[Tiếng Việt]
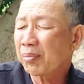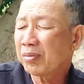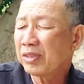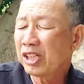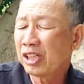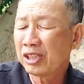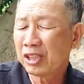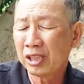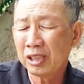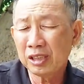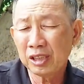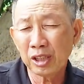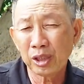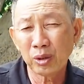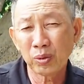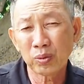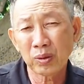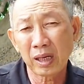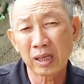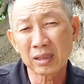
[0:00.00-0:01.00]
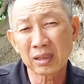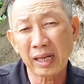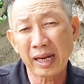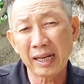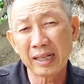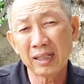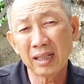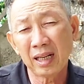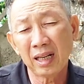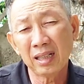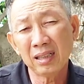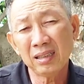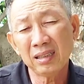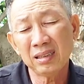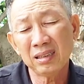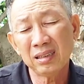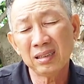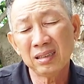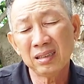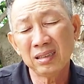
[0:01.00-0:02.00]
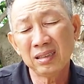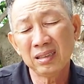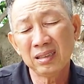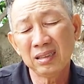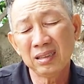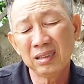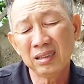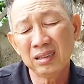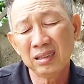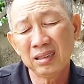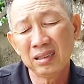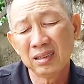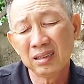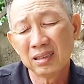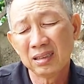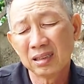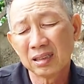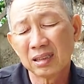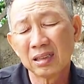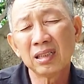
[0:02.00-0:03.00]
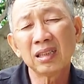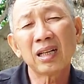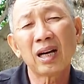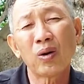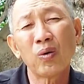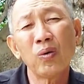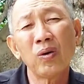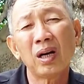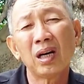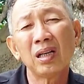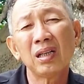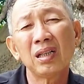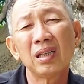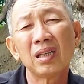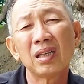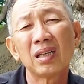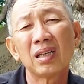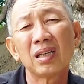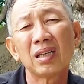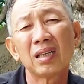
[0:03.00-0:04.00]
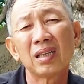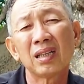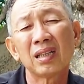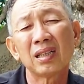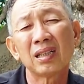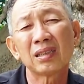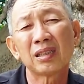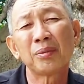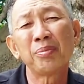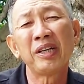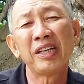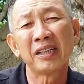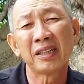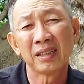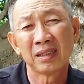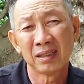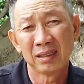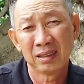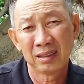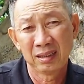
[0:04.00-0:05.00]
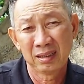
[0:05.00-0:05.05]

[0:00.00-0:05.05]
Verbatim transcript: 5 giờ rưỡi chiều là tại ở cửa khẩu ở uh, à, tỉnh biên